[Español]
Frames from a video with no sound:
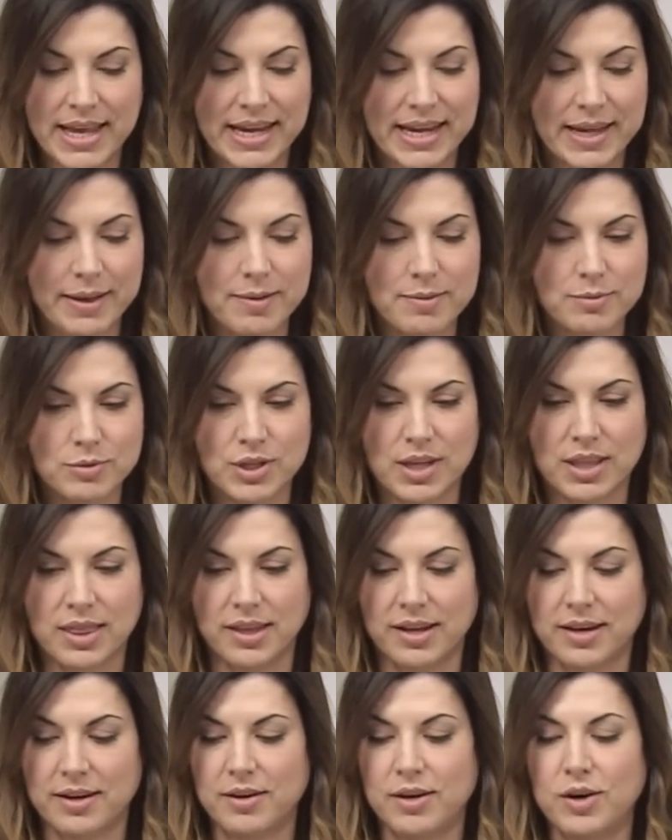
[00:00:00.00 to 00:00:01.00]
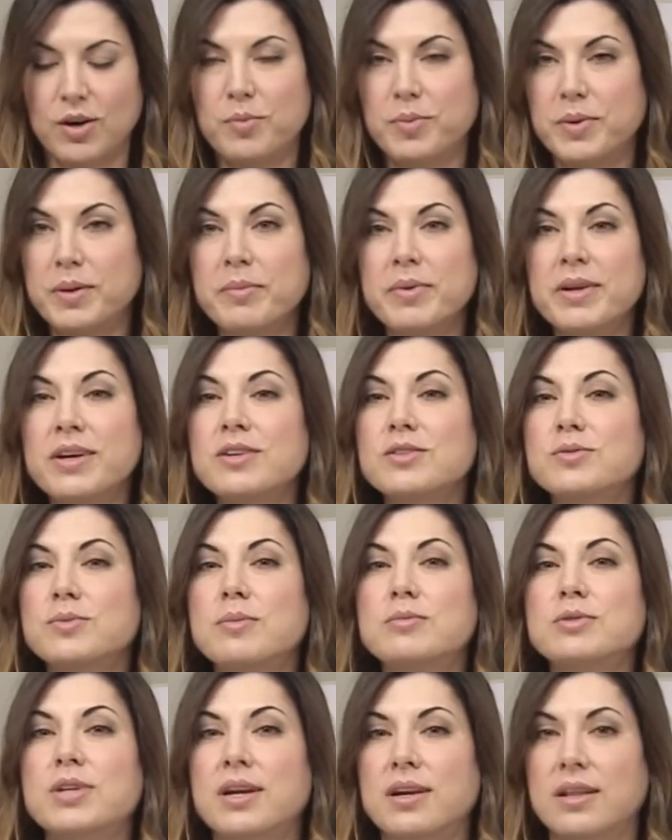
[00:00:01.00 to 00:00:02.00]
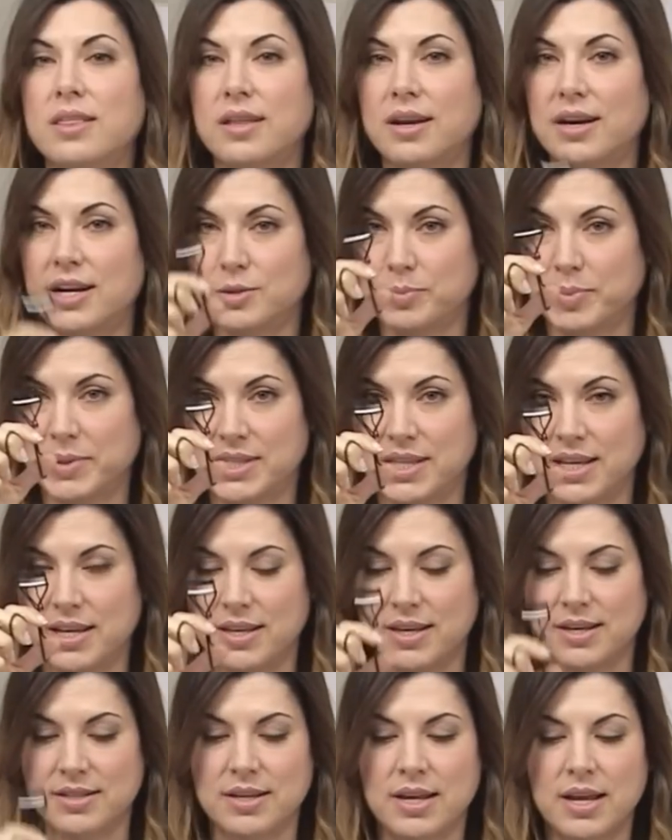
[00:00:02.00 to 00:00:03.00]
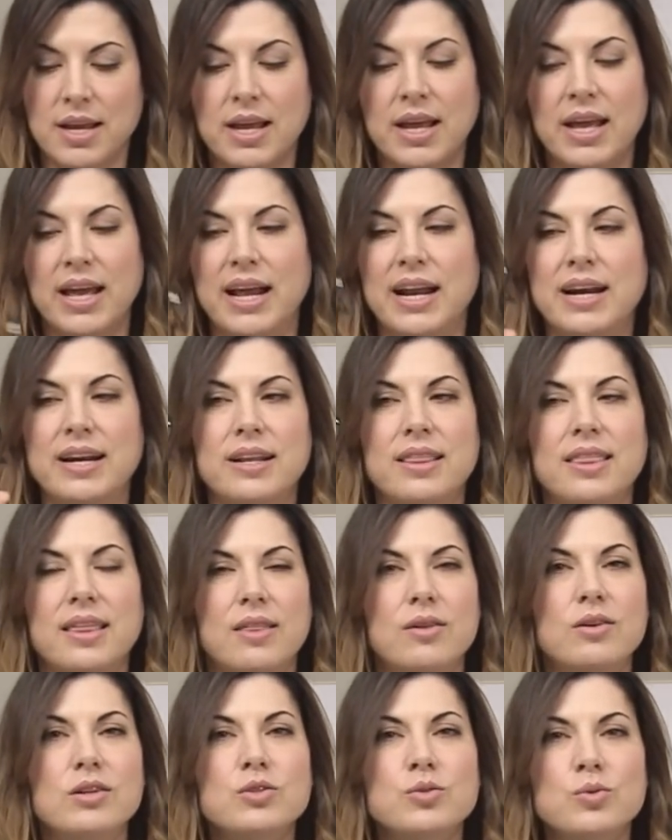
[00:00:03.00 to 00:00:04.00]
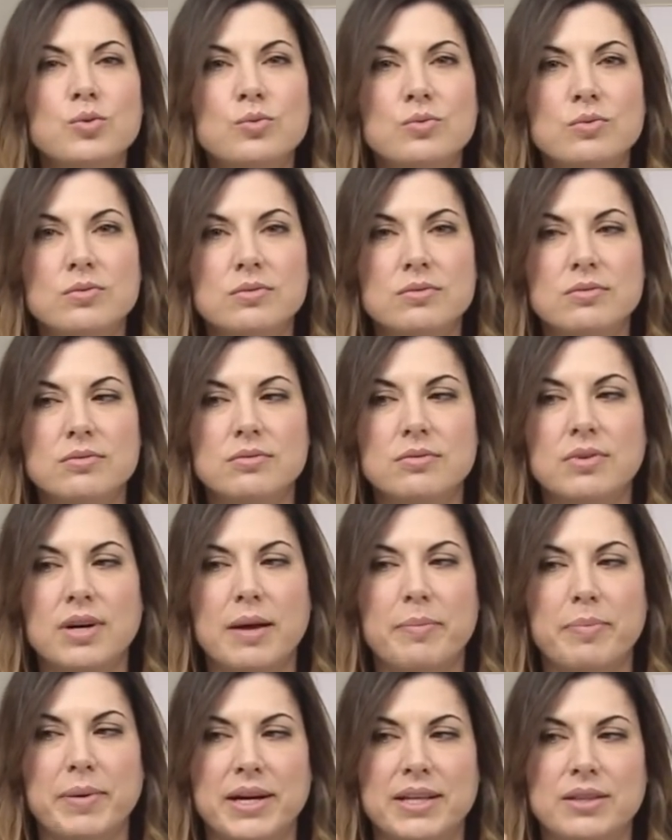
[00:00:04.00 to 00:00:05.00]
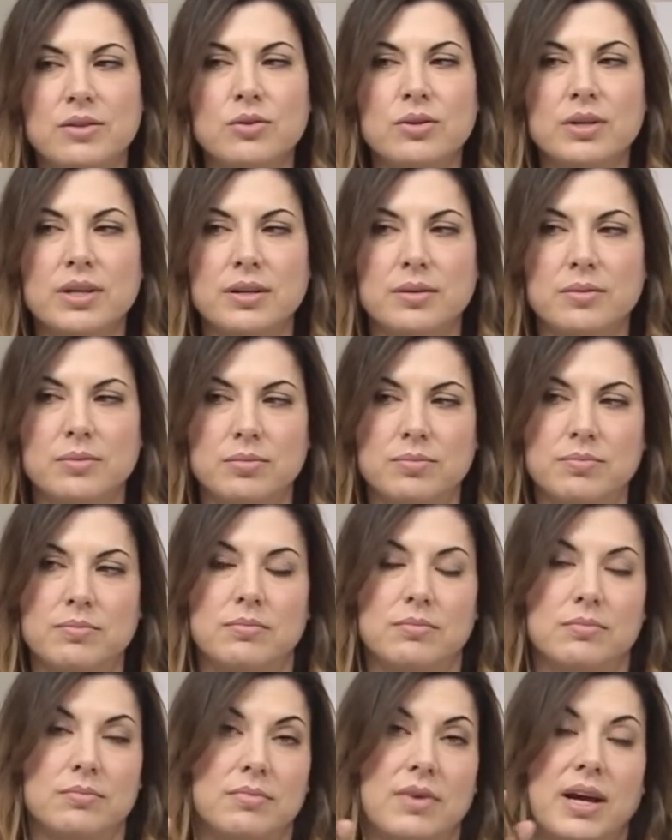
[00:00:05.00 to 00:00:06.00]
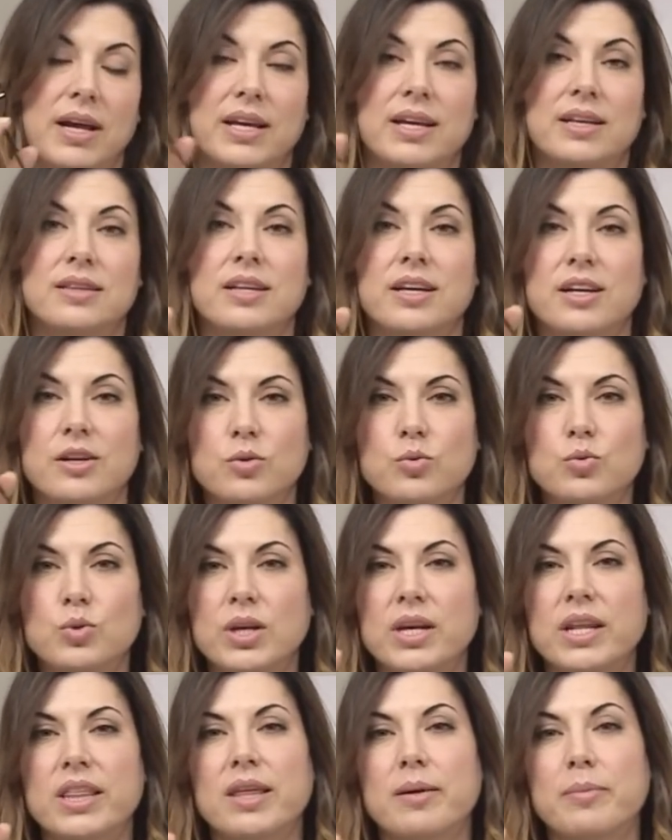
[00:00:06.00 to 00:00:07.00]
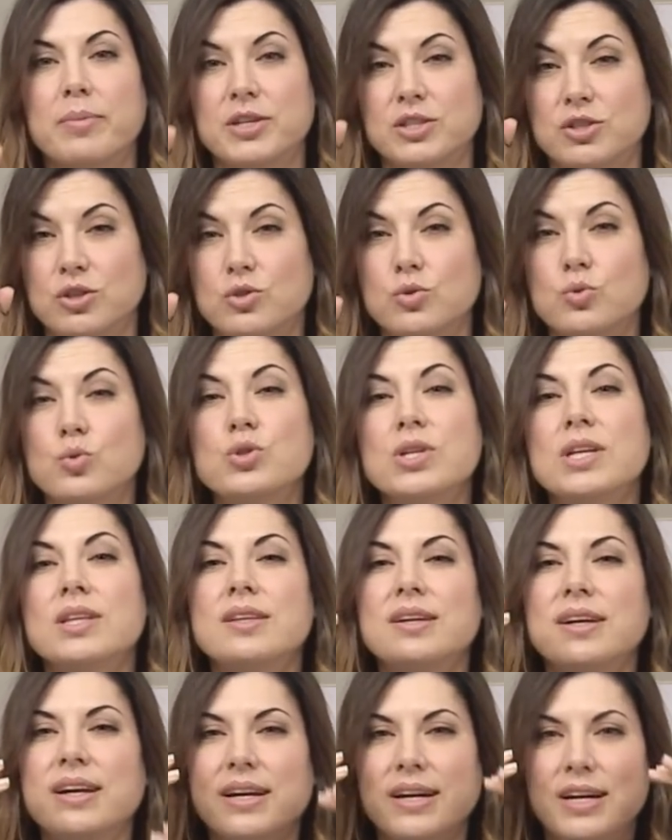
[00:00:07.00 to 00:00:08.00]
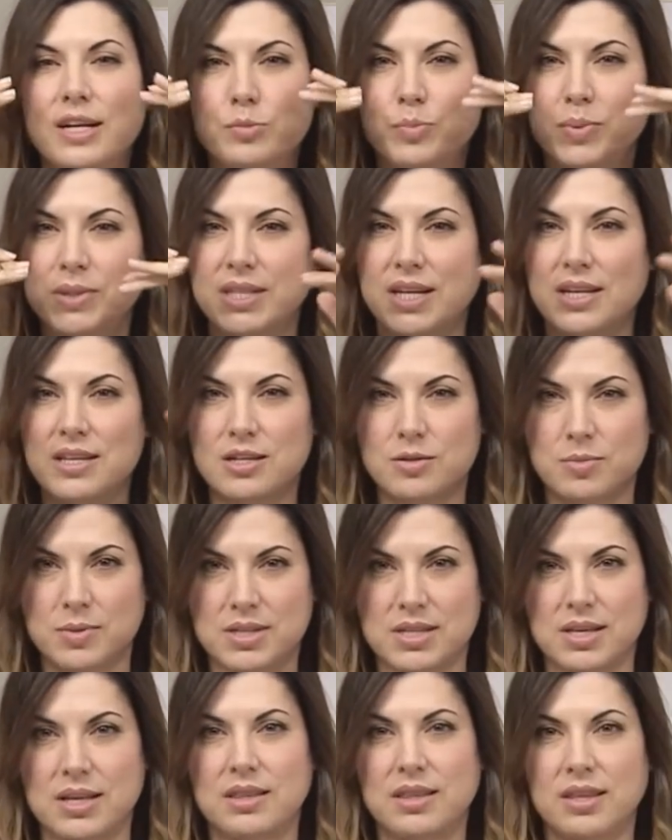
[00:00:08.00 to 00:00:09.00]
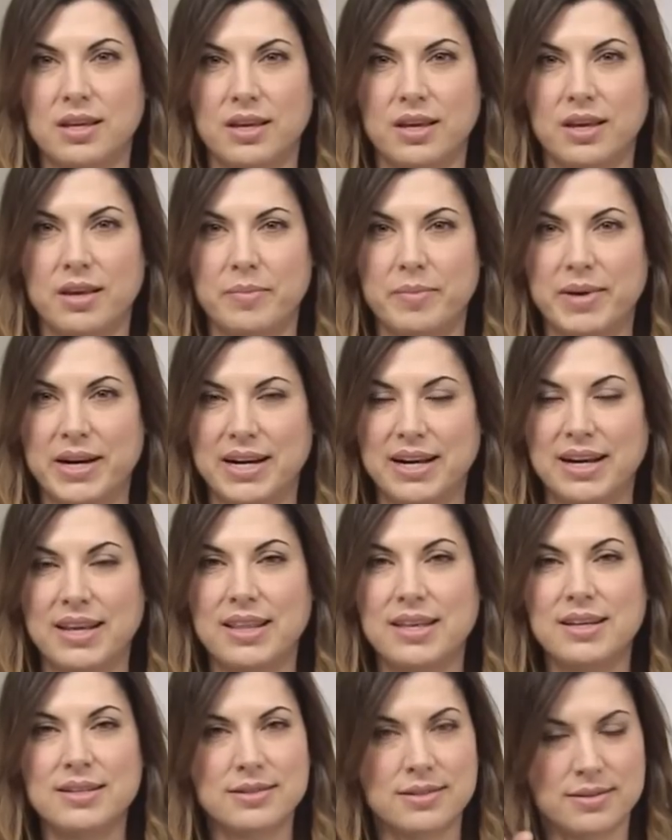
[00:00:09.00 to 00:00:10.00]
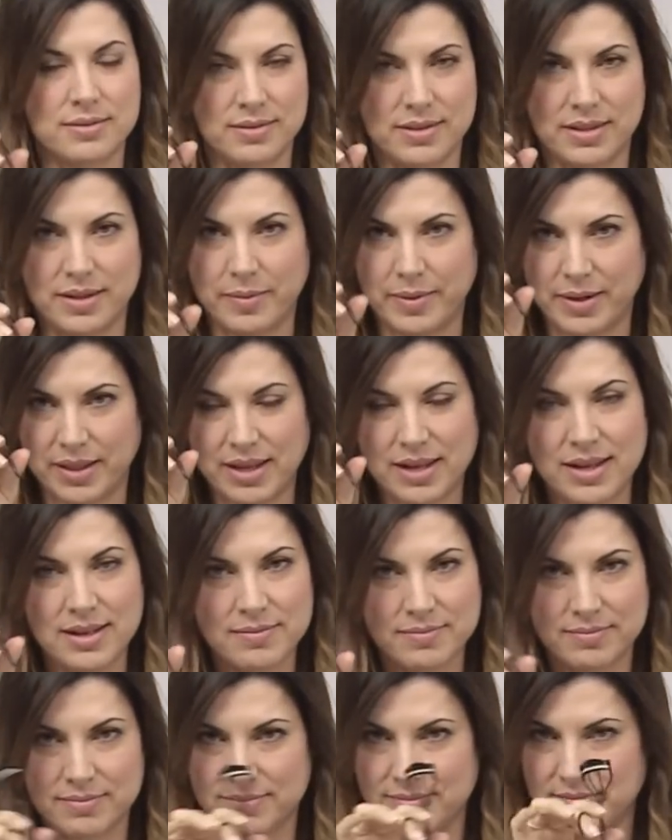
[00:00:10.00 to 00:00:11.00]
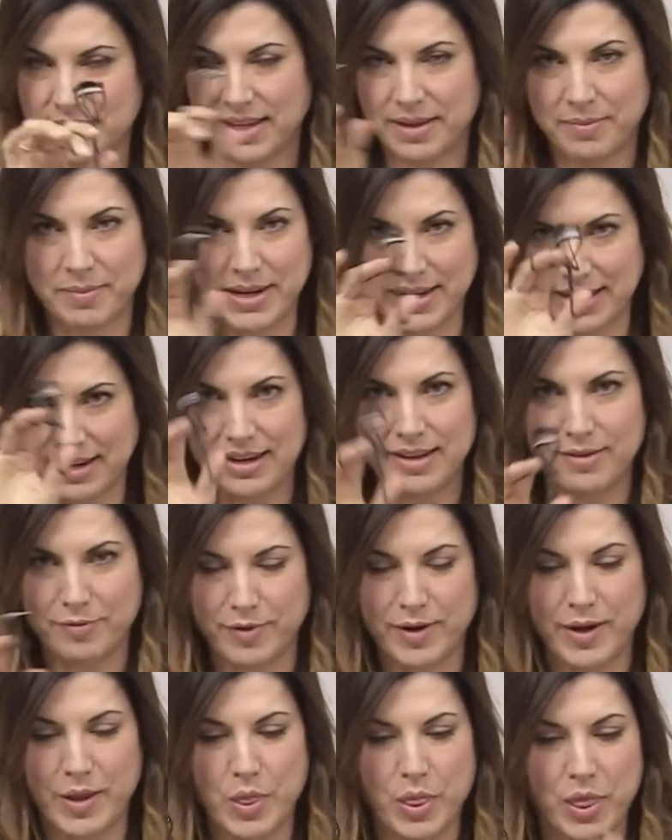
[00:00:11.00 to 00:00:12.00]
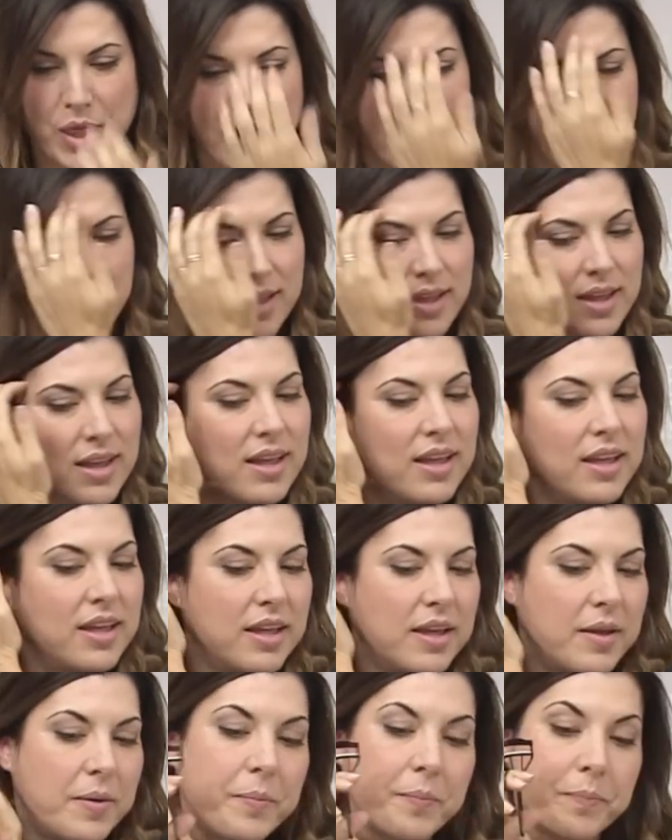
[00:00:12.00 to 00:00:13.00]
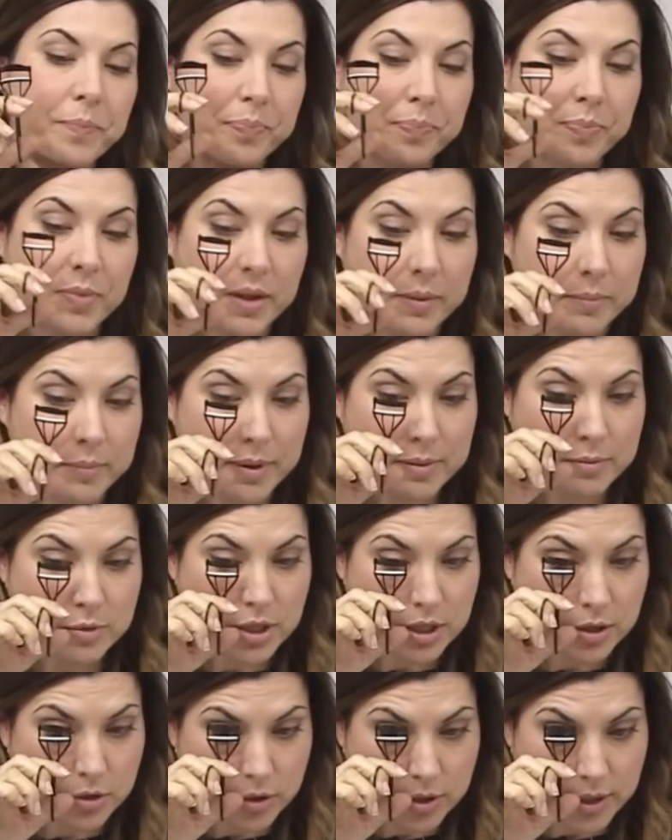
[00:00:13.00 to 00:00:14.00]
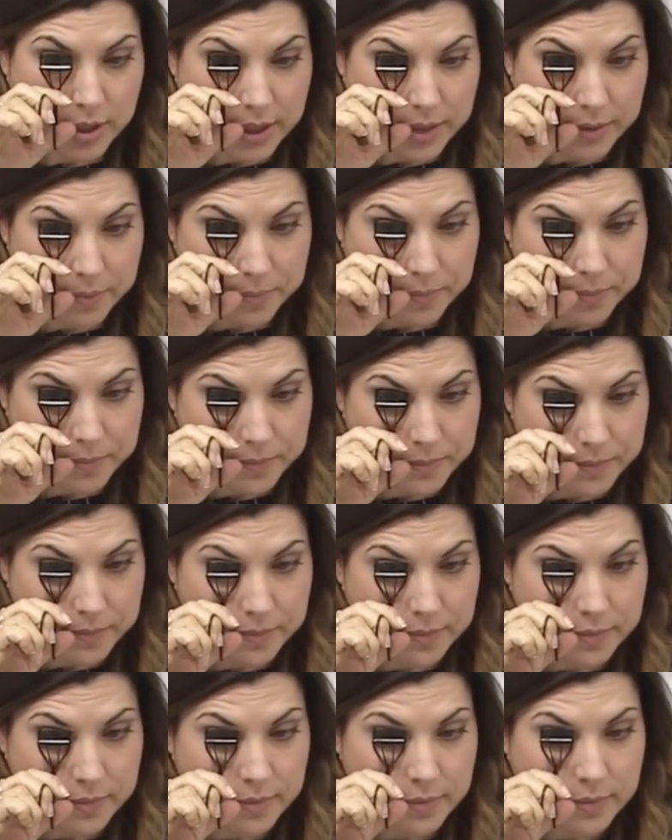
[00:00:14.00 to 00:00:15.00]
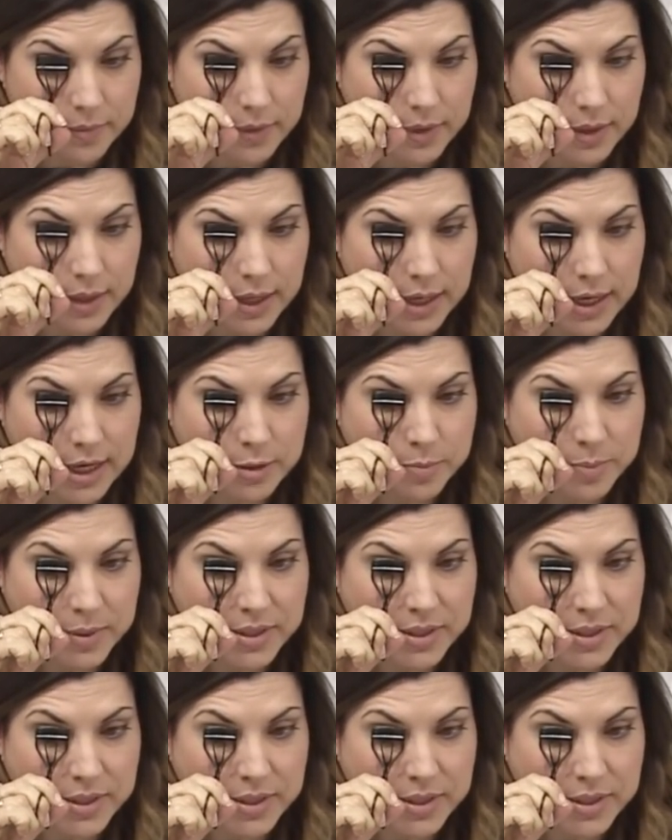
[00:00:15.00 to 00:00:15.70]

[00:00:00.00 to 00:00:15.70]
¿Qué vamos a hacer? Lo primero nos vamos a rizar las pestañas. El rizador es un aparato que mm, hay gente que no utiliza, pero si os gusta tener las pestañas bastante marcadas, de verdad, que marca la diferencia. Vamos a coger las